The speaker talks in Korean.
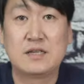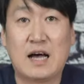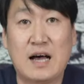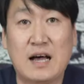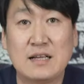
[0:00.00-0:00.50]

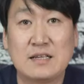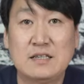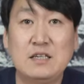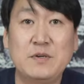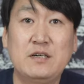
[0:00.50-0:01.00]
자,
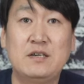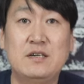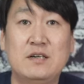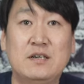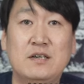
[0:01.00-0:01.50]

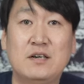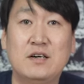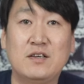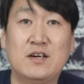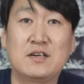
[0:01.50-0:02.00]

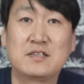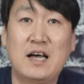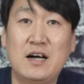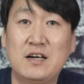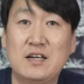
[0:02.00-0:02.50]
그러면은
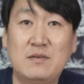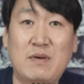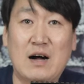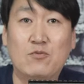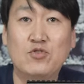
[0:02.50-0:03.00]
영상을
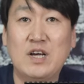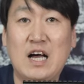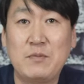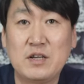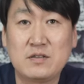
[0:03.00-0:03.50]

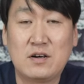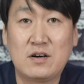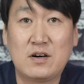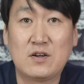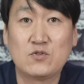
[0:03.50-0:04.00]

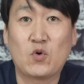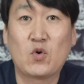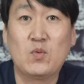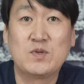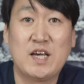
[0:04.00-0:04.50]
마무리하면서
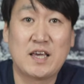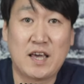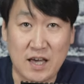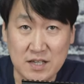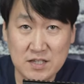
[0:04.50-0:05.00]
조금 제
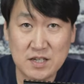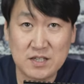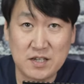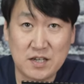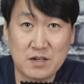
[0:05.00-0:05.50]
개인적인
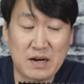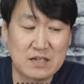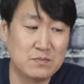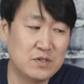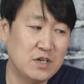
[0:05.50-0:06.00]
의견을
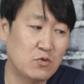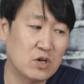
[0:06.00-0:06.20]
말씀드려